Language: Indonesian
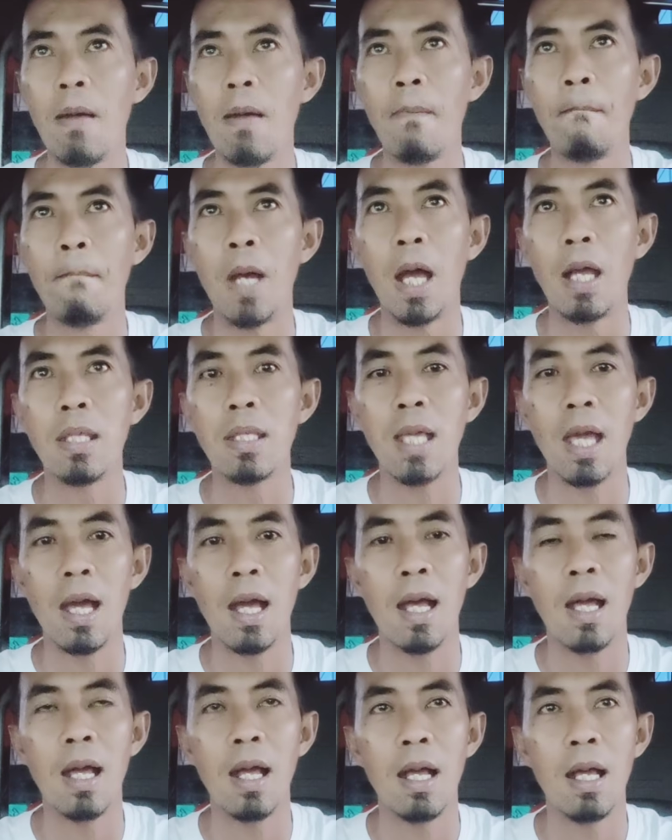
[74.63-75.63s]
sama
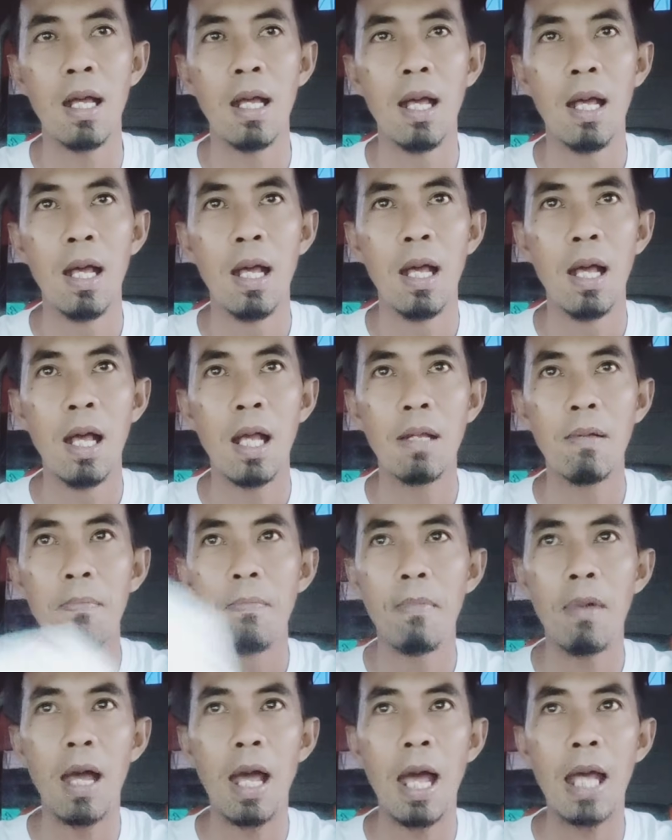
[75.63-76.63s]
mbaknya
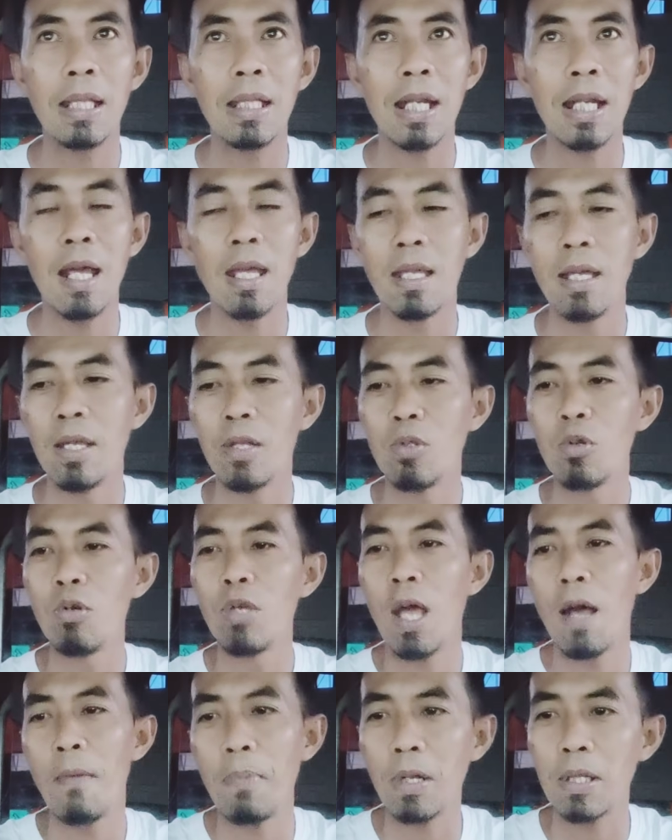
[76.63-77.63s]
Atra
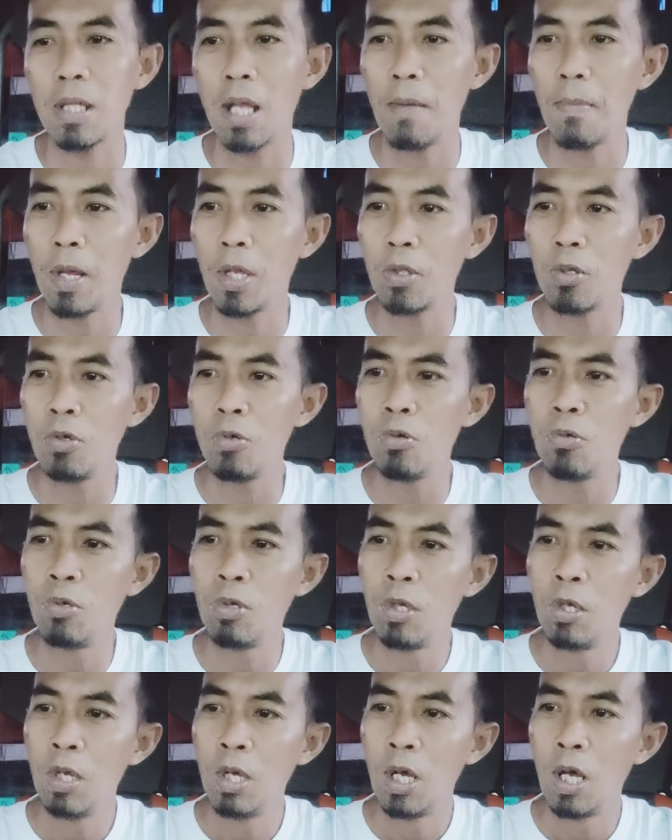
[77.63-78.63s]
yaitu yang pertama
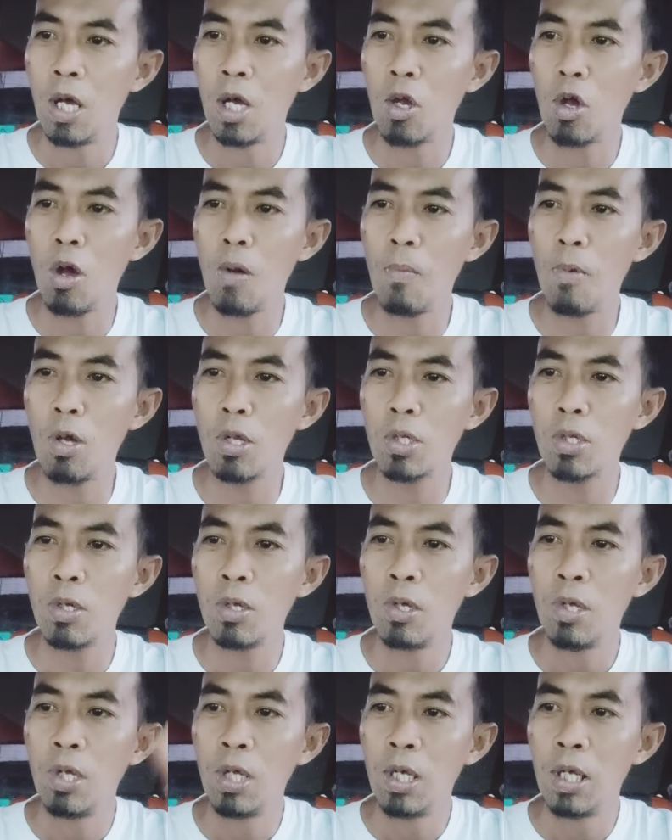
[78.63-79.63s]
itu eh,
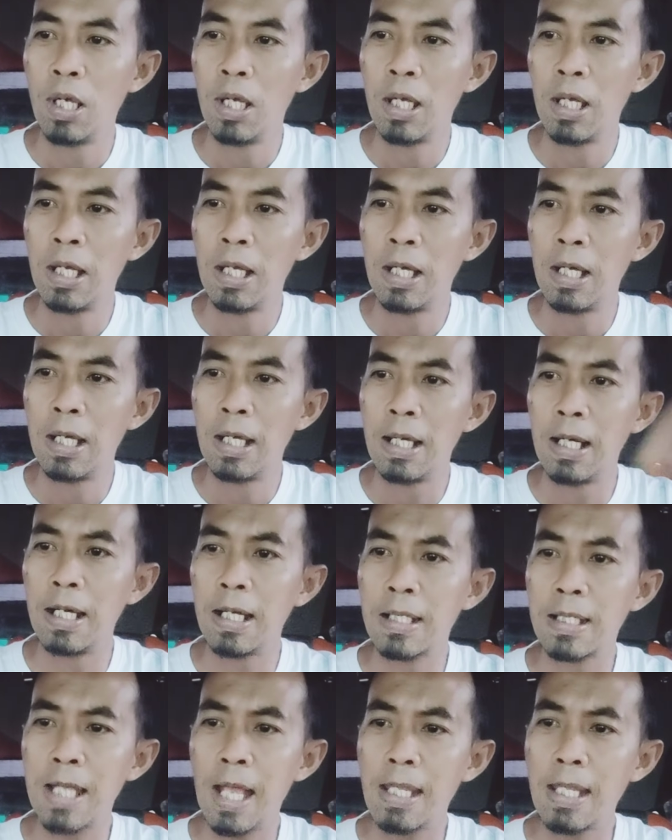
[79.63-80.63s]
ngomong
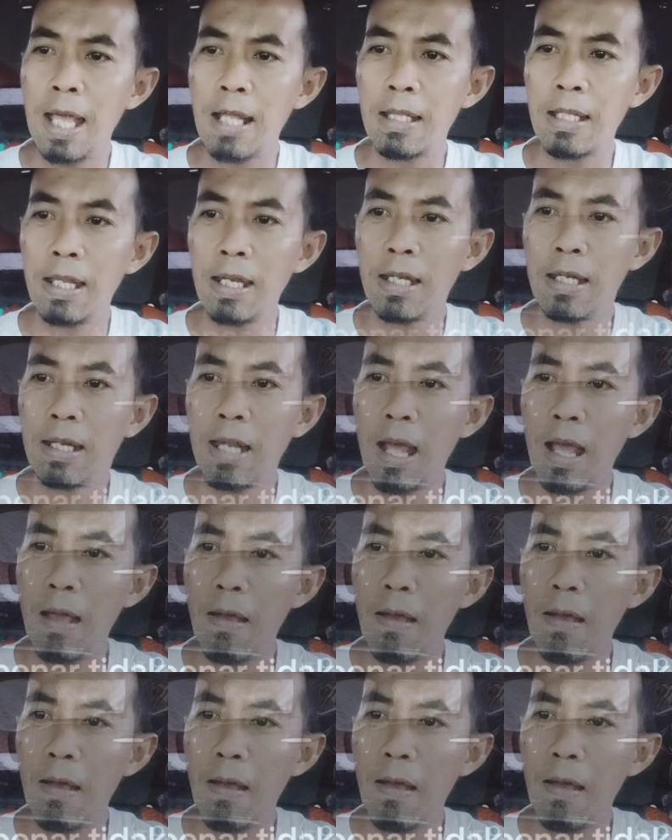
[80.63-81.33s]
uh, saya